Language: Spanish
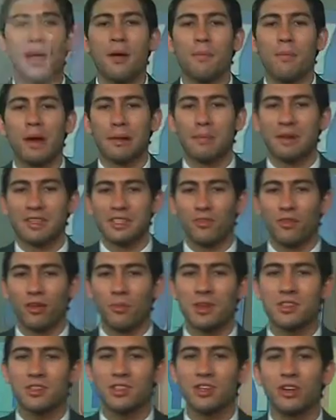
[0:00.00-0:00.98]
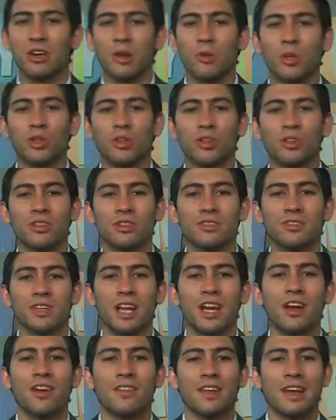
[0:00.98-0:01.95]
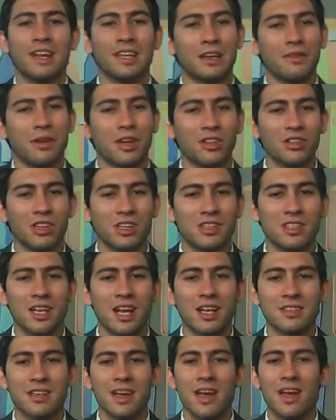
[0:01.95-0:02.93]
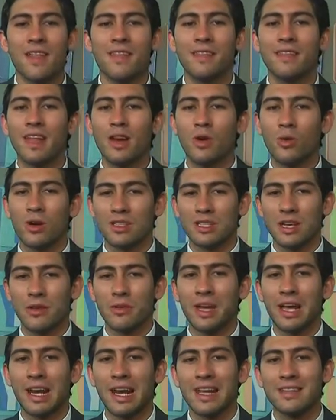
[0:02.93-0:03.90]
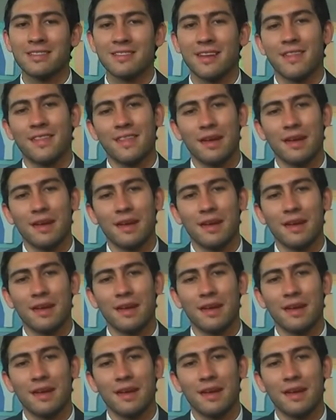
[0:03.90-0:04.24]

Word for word: Para más información en nuestro noticiero de ITV Noticias, de lunes a viernes